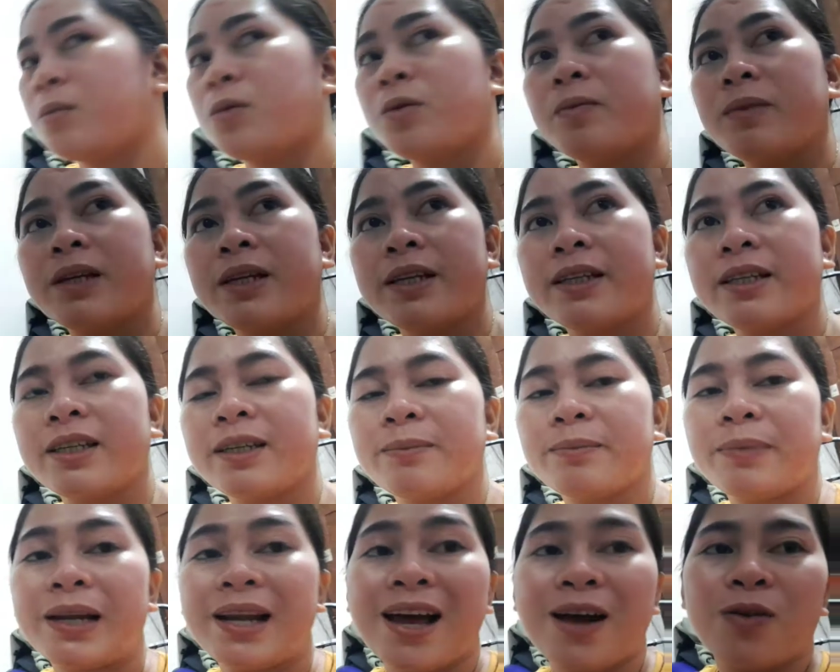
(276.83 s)
Bumili din
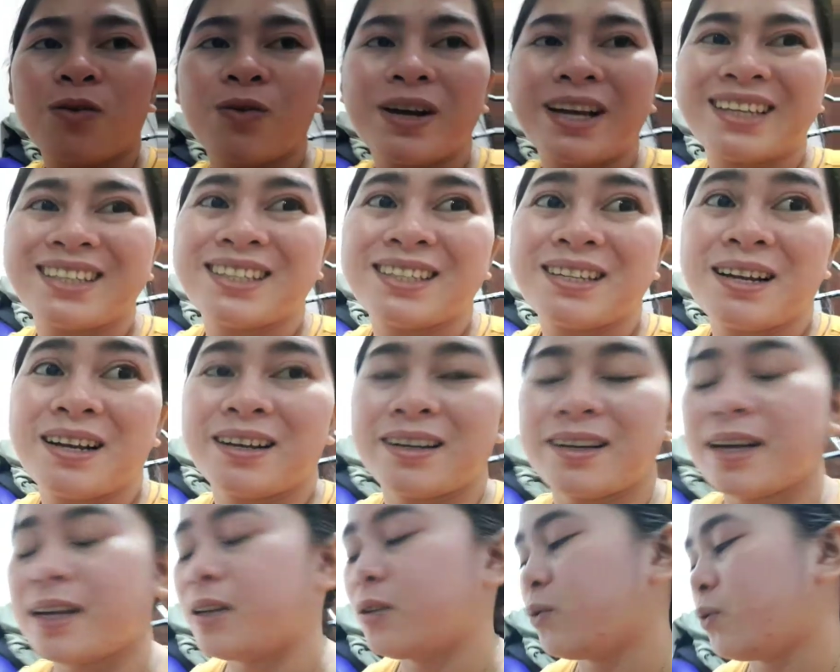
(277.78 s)
pala ako guys ng
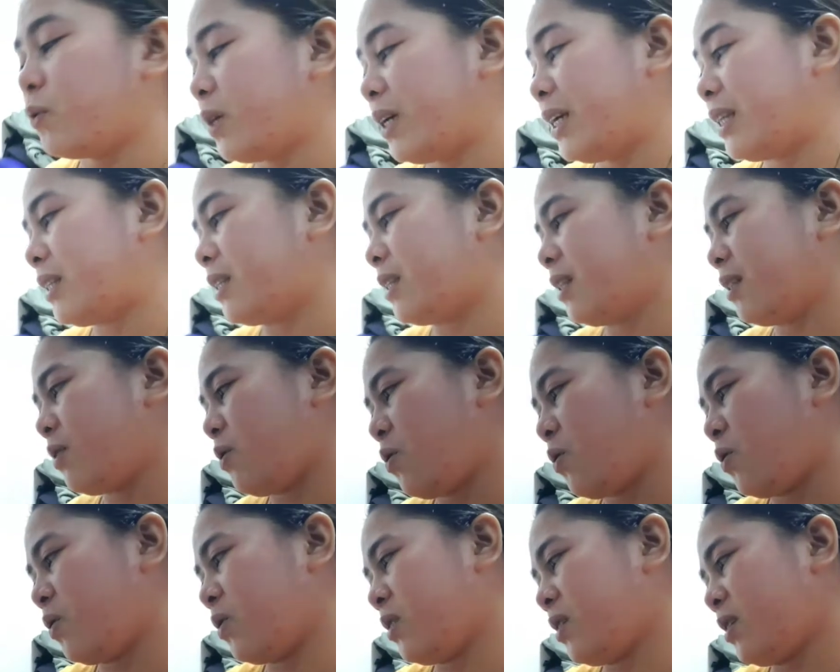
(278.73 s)
ano,
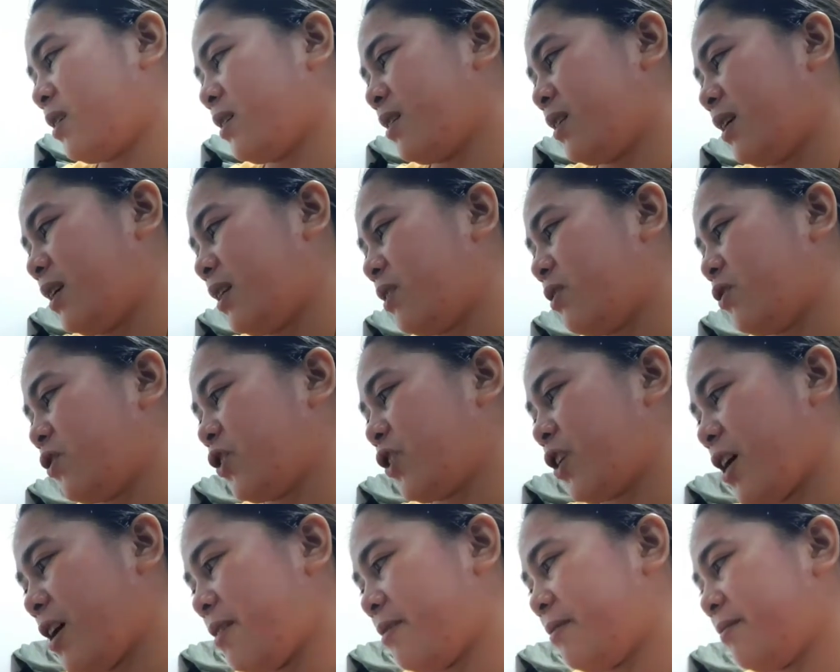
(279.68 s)
itlog. Ito
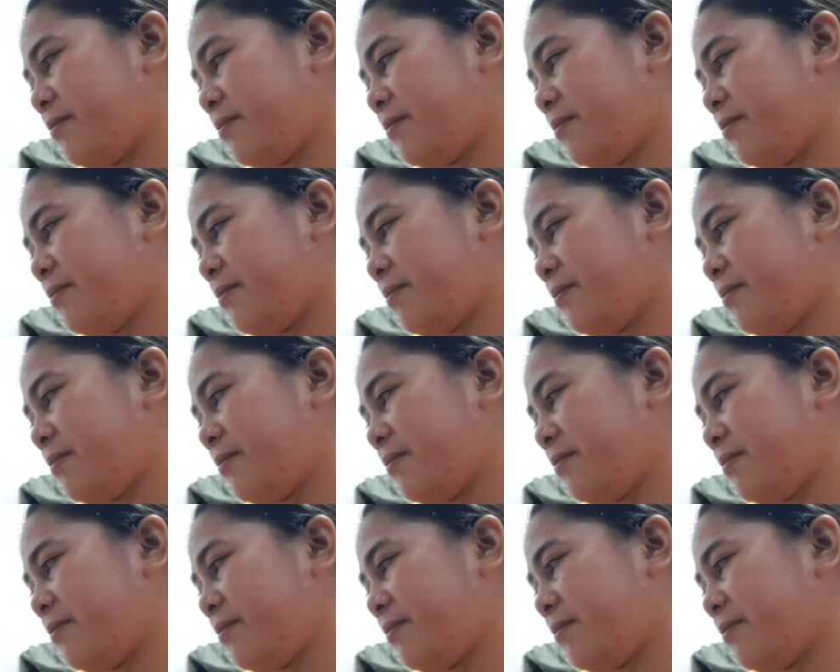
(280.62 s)
siya.